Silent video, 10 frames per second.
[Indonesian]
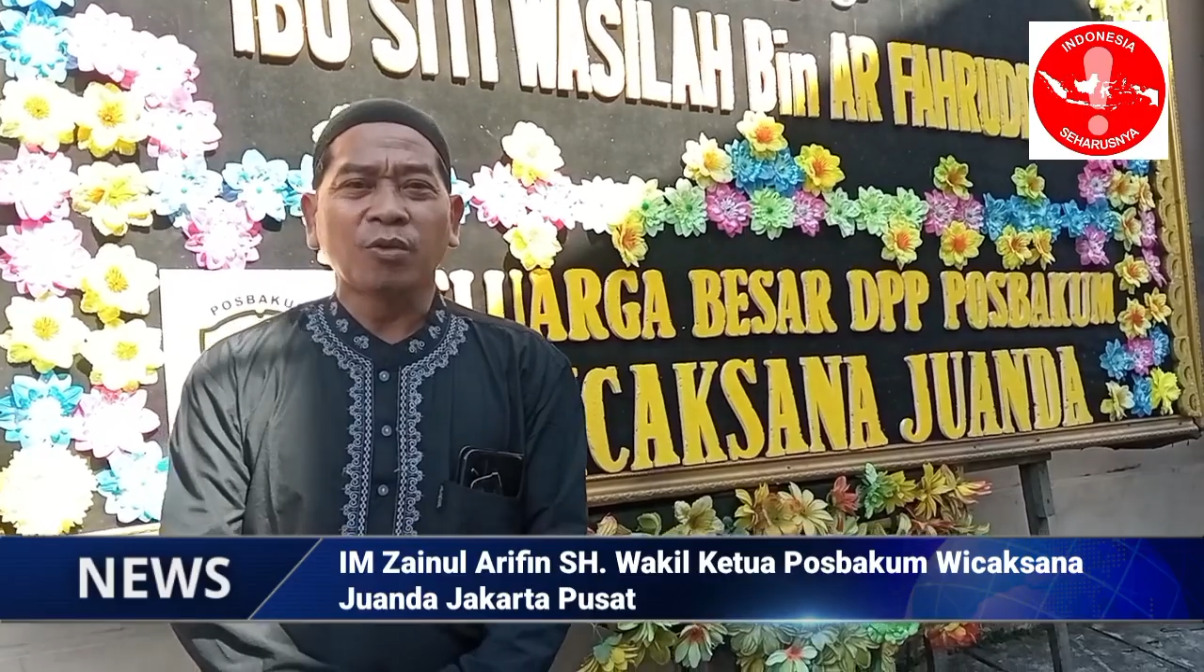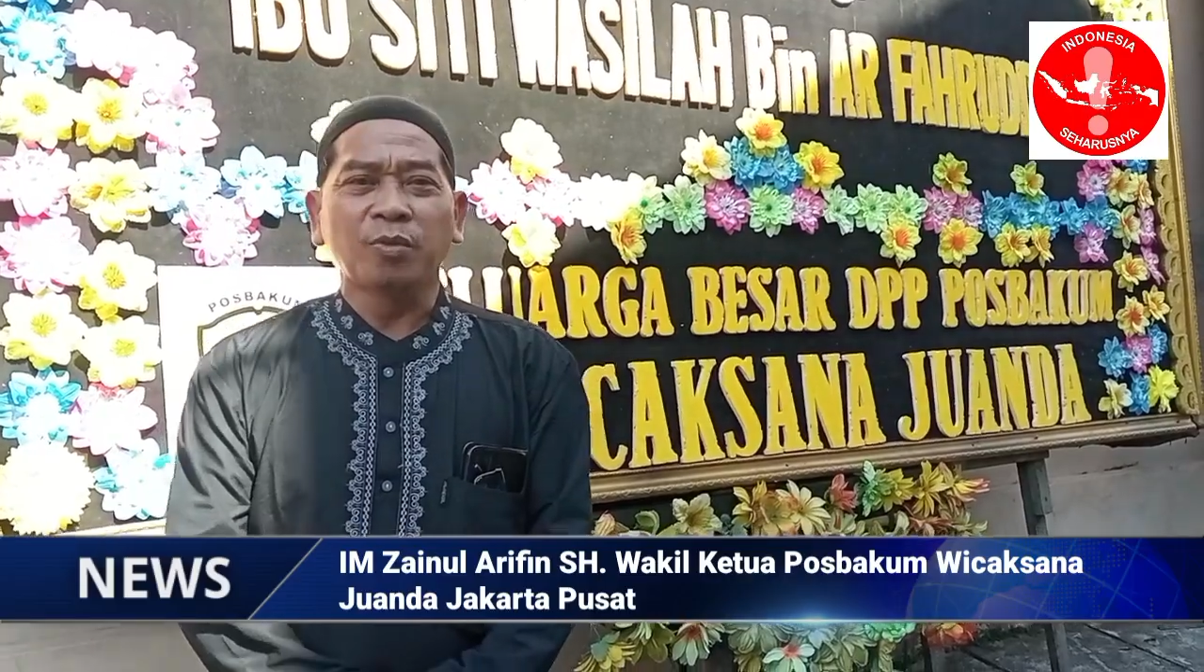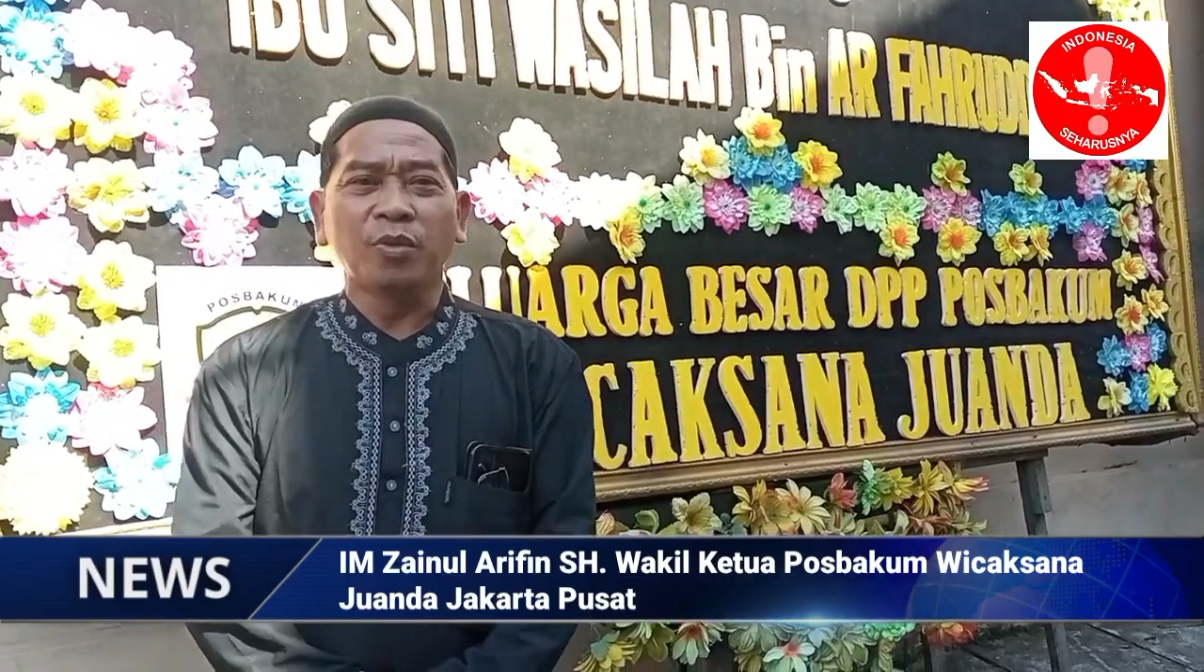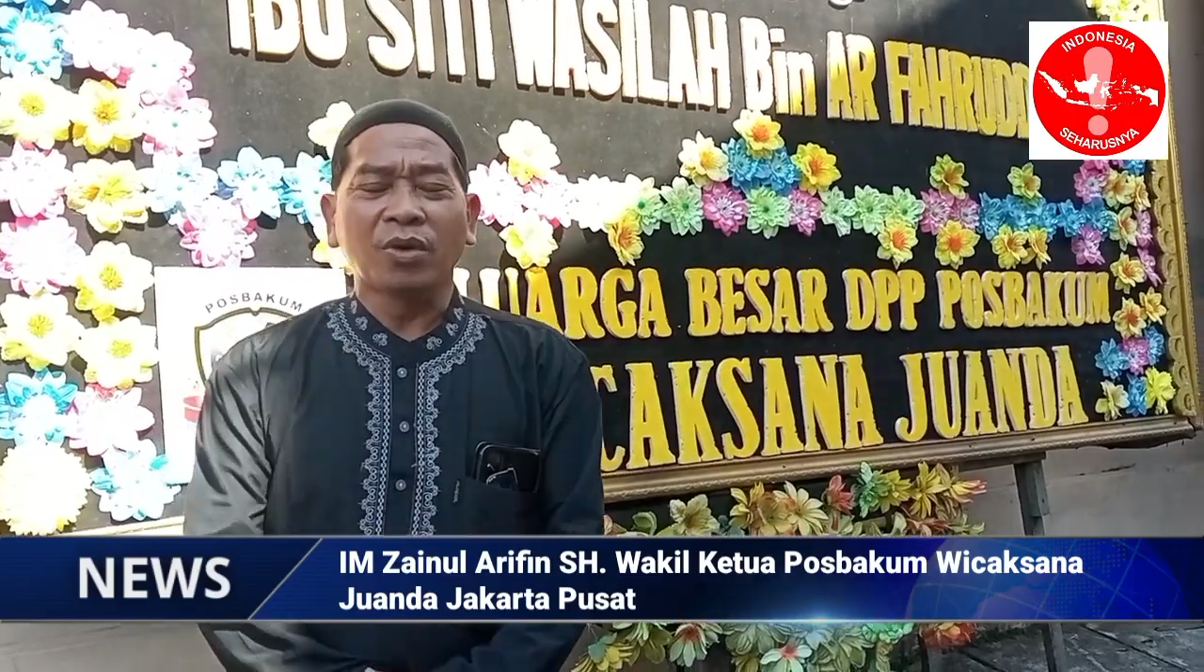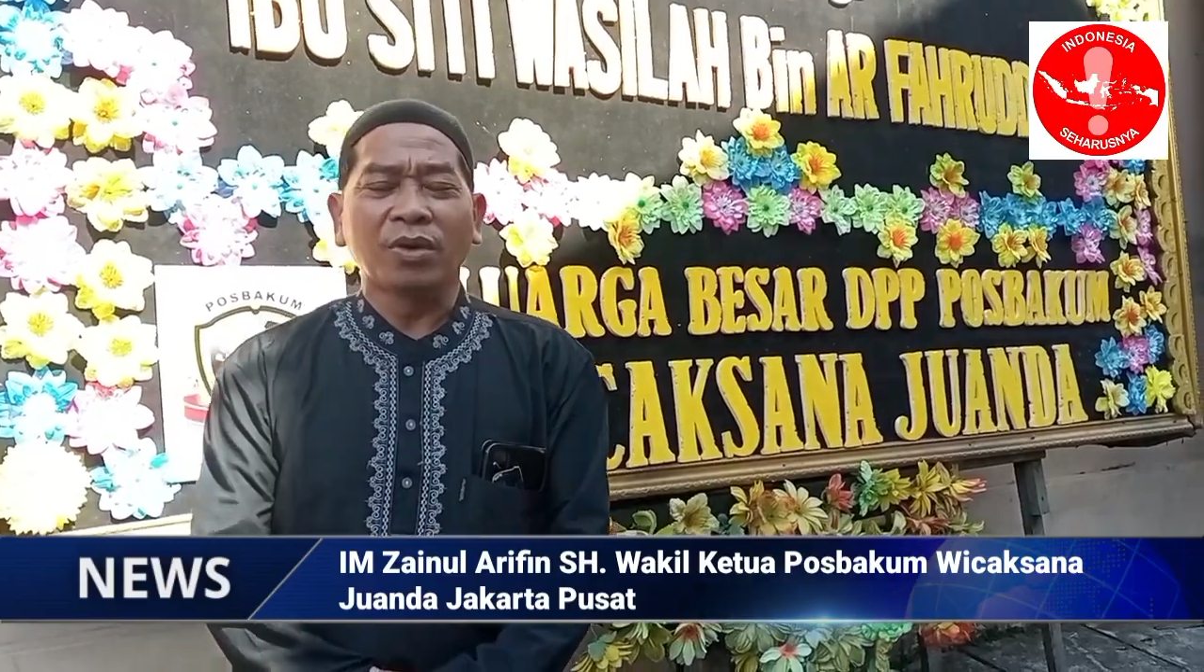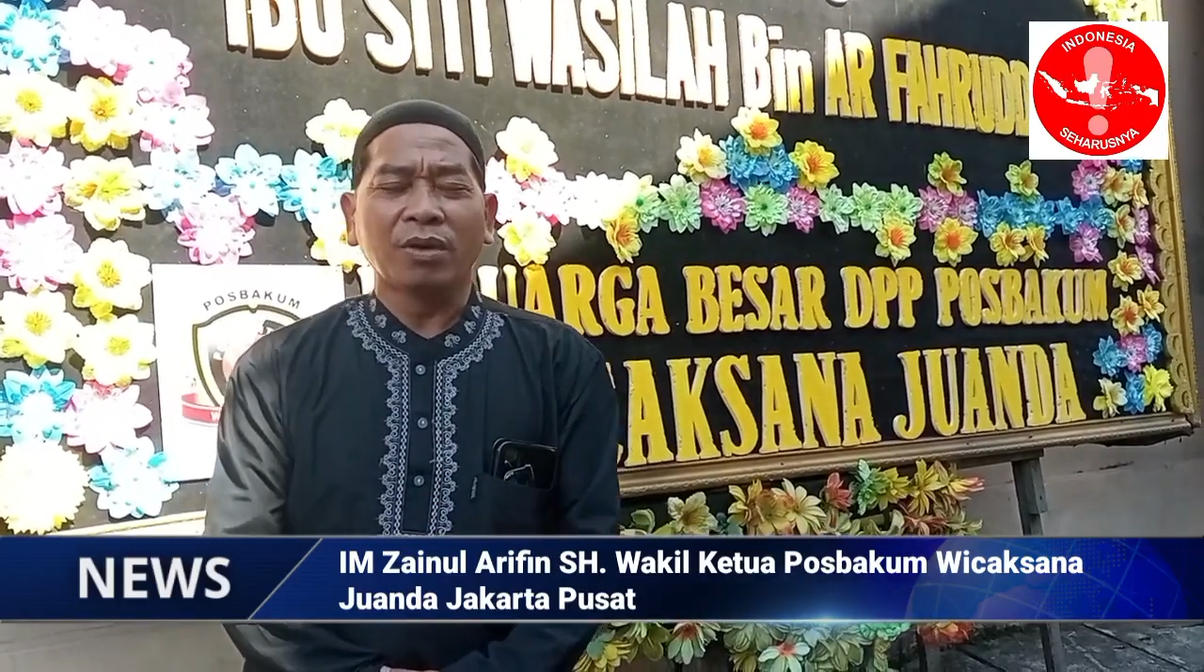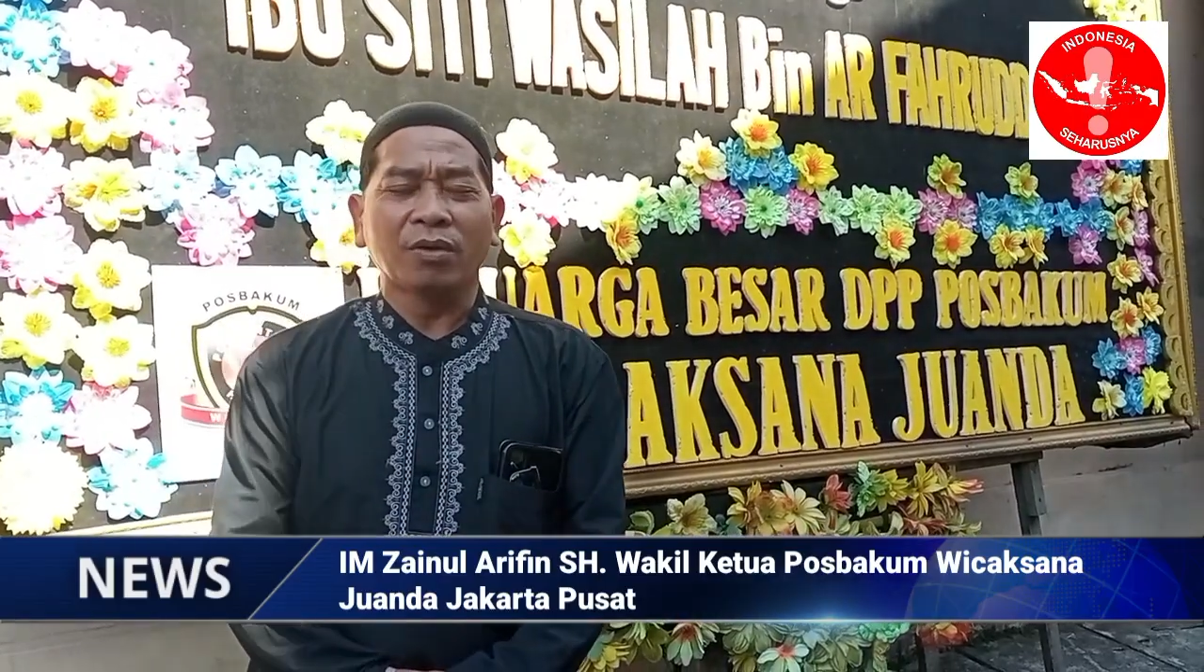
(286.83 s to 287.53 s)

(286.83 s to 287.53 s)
kubur